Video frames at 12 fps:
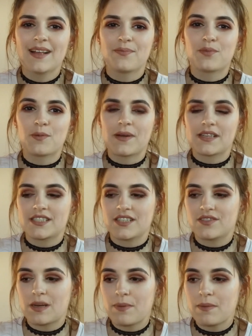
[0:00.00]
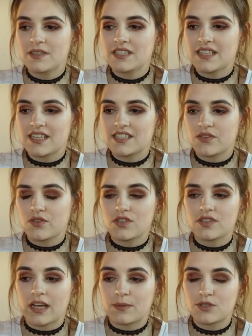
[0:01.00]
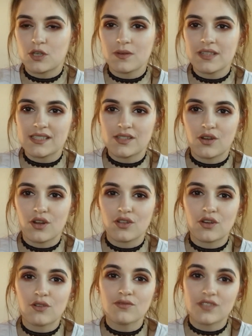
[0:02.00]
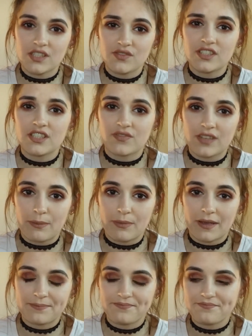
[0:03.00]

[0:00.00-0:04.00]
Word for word: bo patrzcie, wdrapiemy się na drzewo, to tak, pszczoły nas dogonią, niedźwiedź się wdrapie.